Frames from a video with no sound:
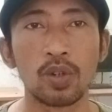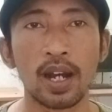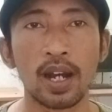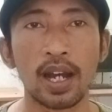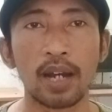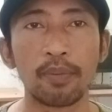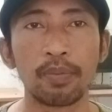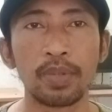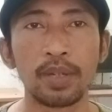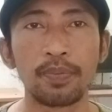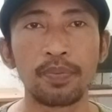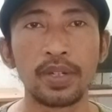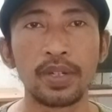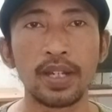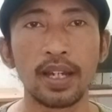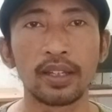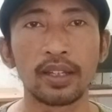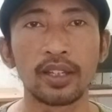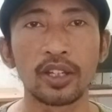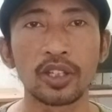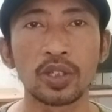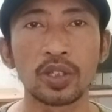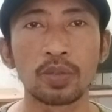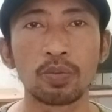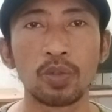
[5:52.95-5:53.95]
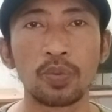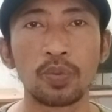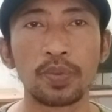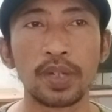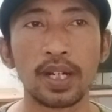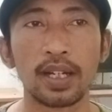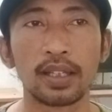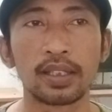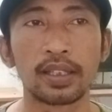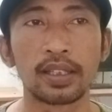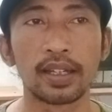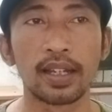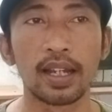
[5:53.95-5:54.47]
Habib di atas
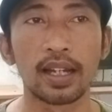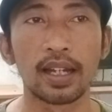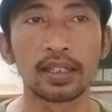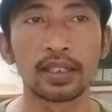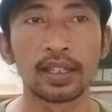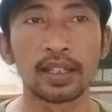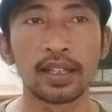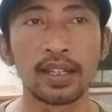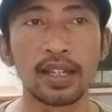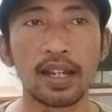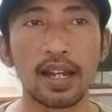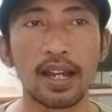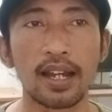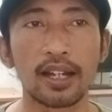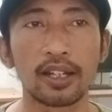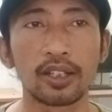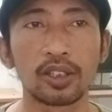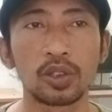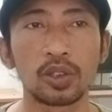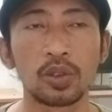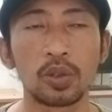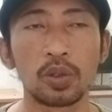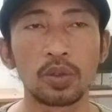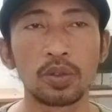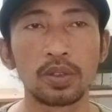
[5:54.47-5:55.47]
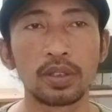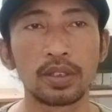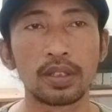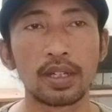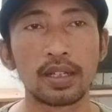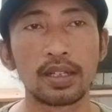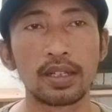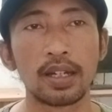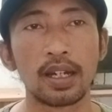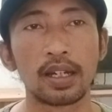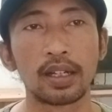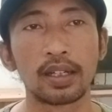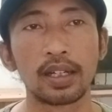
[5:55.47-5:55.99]
mobil teriak-teriak,
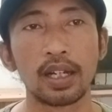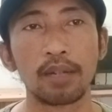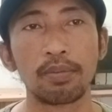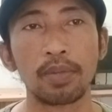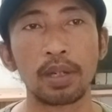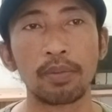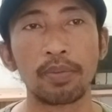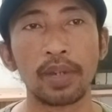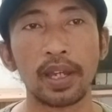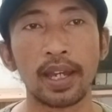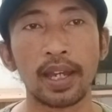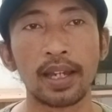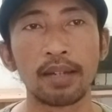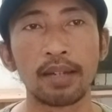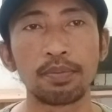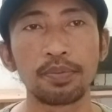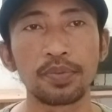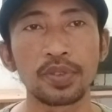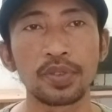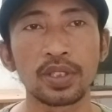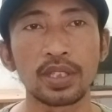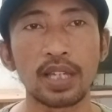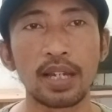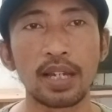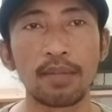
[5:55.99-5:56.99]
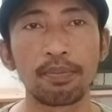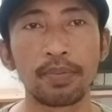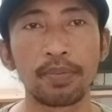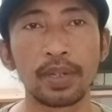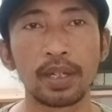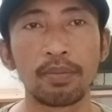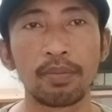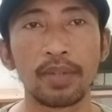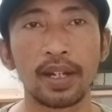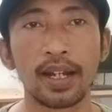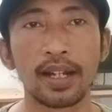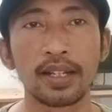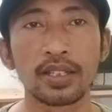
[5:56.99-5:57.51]
turunkan harga BBM
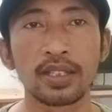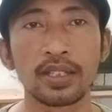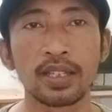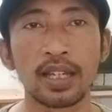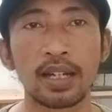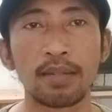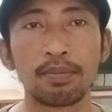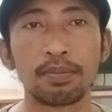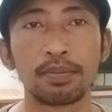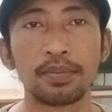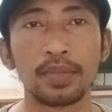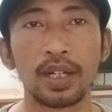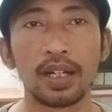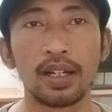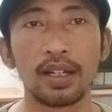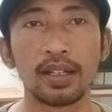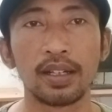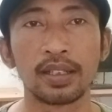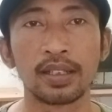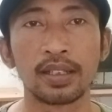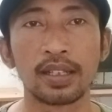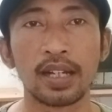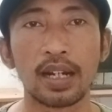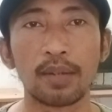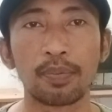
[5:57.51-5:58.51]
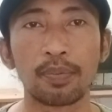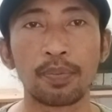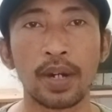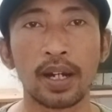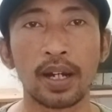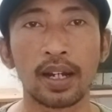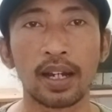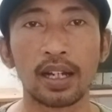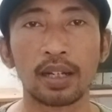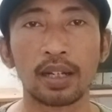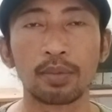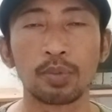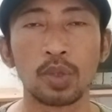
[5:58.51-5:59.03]
sampai mengancam nggak
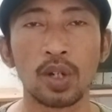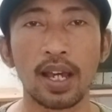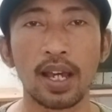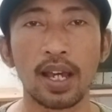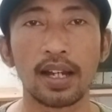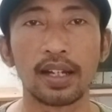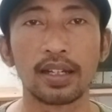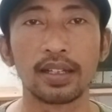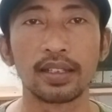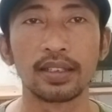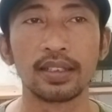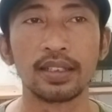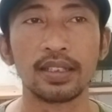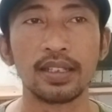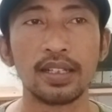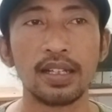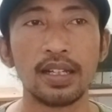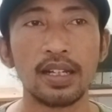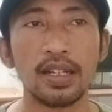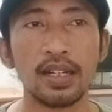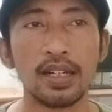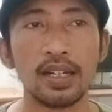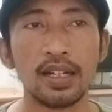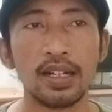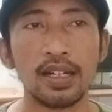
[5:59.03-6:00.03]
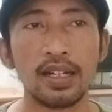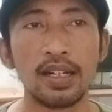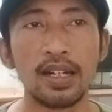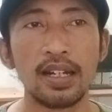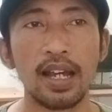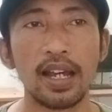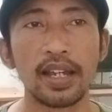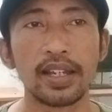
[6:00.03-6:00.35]
bakal pulang. Lah